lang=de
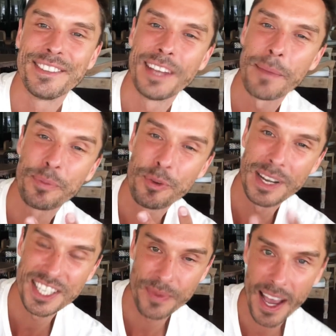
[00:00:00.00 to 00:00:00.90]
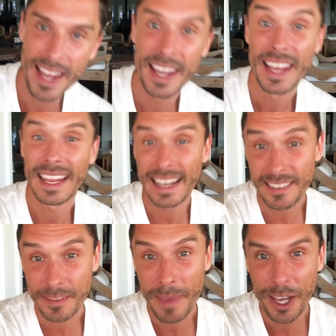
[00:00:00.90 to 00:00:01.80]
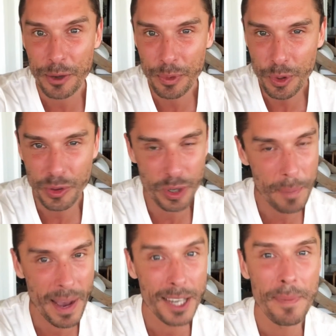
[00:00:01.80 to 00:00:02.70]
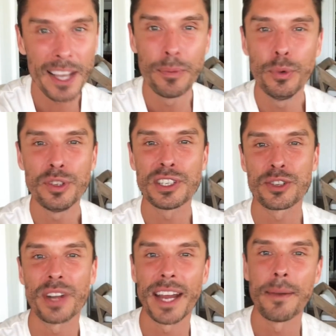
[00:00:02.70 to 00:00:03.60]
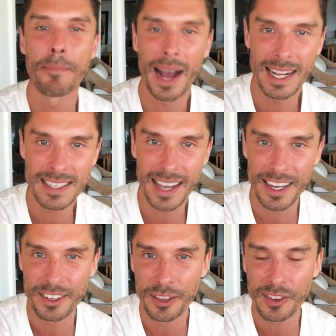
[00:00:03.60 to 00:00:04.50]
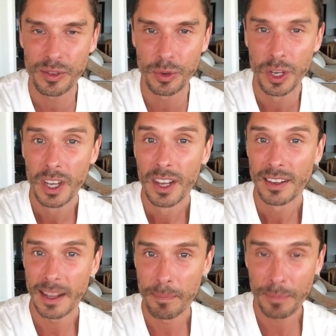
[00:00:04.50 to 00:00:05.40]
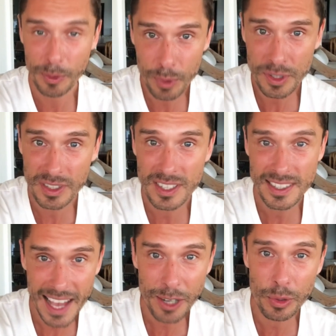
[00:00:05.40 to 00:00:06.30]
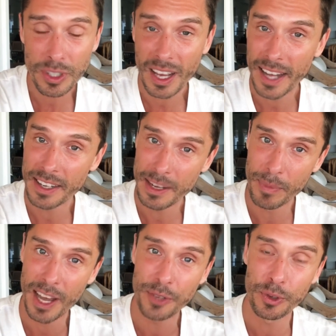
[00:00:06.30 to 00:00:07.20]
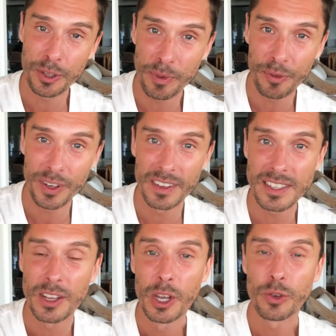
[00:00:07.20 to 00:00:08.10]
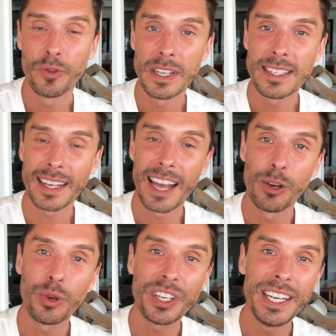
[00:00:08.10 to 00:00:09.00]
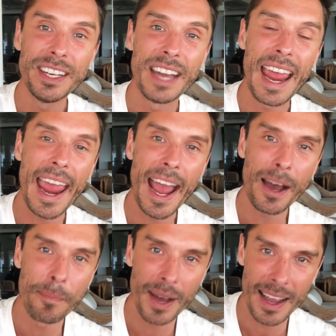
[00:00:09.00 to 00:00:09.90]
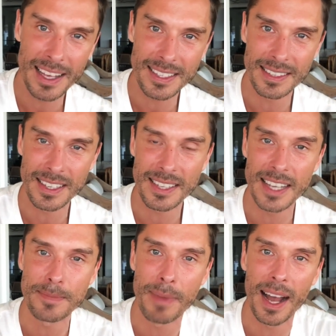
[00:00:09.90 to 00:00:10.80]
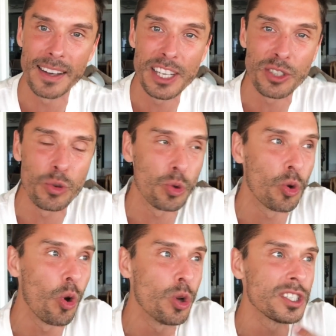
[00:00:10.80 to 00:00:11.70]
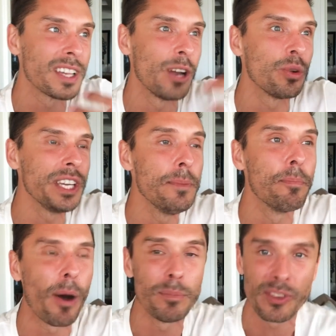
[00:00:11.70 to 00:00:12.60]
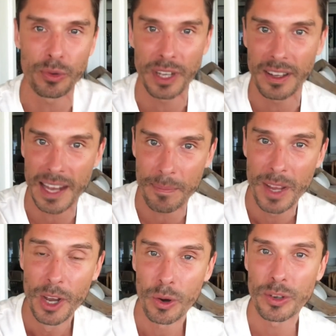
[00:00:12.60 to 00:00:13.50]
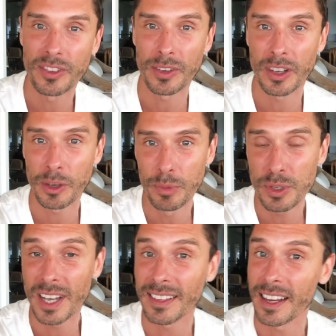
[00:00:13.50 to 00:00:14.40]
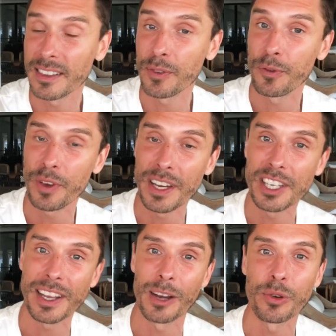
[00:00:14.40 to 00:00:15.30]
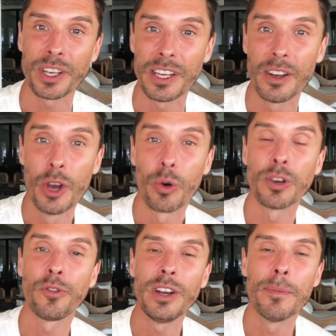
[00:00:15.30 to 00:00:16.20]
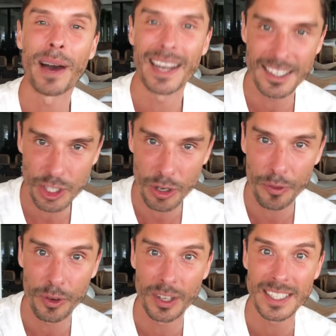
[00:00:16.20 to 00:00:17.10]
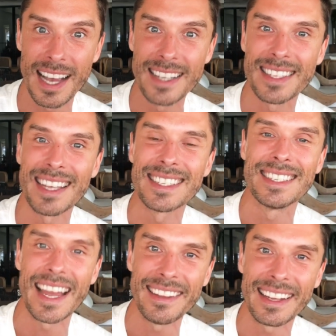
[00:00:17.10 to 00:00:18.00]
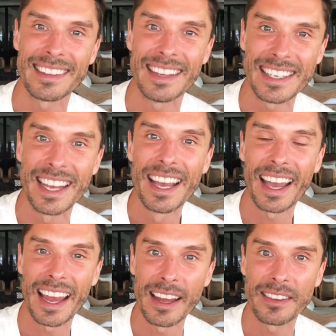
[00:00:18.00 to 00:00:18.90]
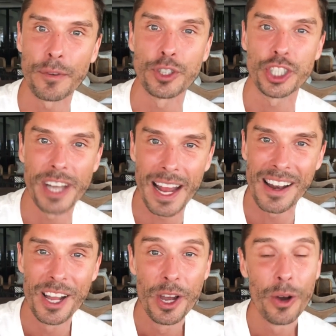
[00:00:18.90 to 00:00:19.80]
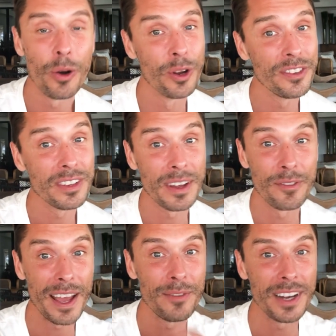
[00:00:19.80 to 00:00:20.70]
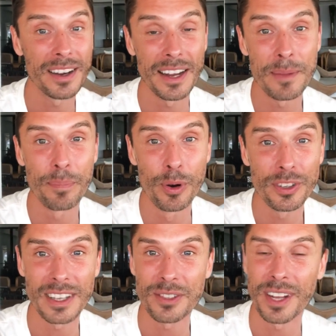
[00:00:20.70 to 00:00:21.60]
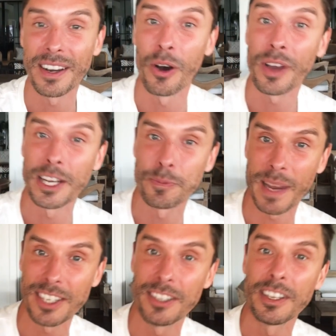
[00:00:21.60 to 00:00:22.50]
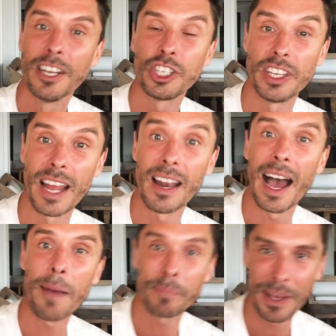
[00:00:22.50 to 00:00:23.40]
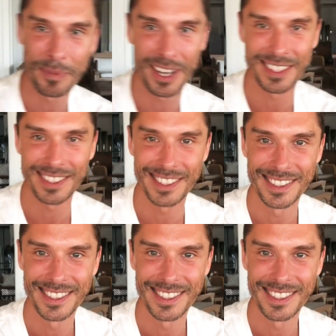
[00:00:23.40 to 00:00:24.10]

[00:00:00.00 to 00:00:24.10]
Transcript: Tipp Nummer zwei, iss mehr Gemüse oder pack mehr Gemüse zu deinen Mahlzeiten hinzu. Denn Gemüse ist sehr gut, gerade in dem Bereich, wo du dich befindest. Du willst ja kalorienärmer essen, das heißt mal nicht so große Kalorienbomben zu dir nehmen. Und äh, Gemüse hat relativ wenig Kalorien und viele Ballaststoffe, heißt es sättigt dich relativ schnell. Und dann wären wir dann an dem Punkt, dass du dann auch entsprechend schnell abnehmen kannst.